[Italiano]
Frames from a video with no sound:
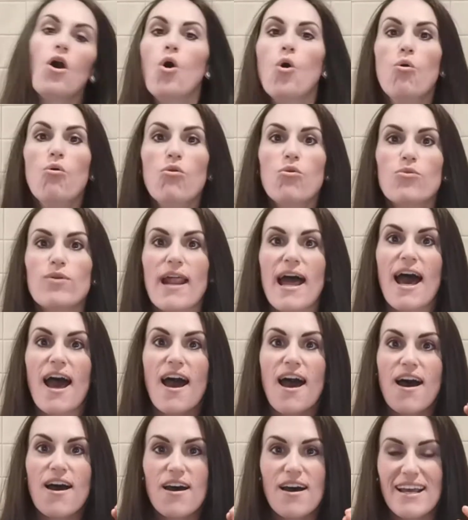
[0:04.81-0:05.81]

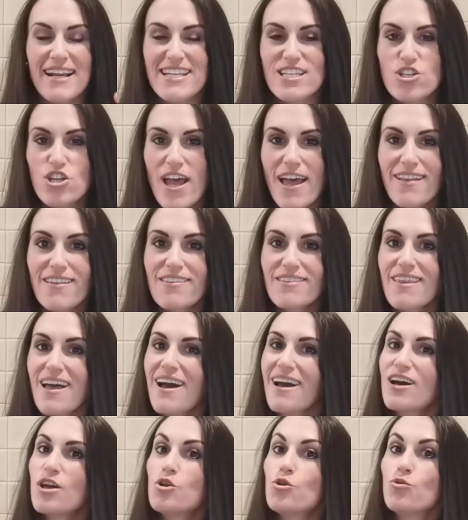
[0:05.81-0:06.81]
una ricetta
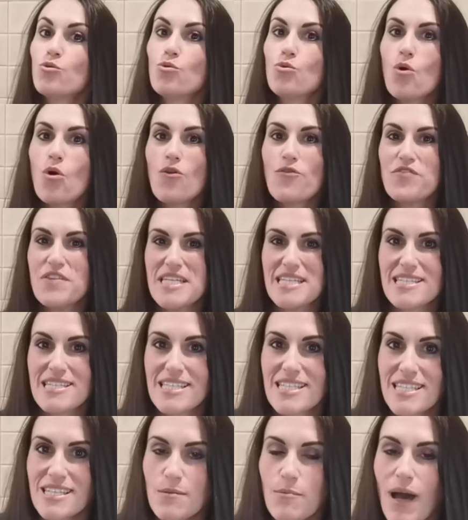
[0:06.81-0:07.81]

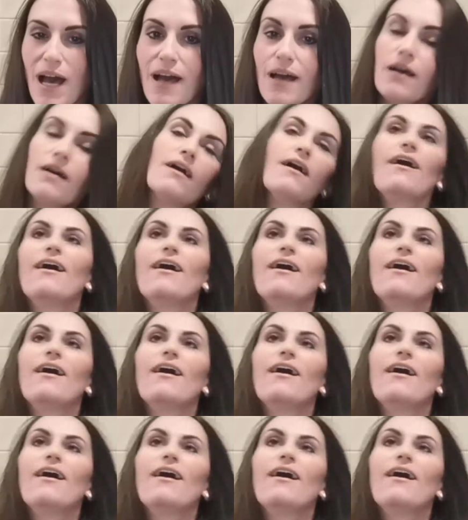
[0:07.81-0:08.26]
nuovissima,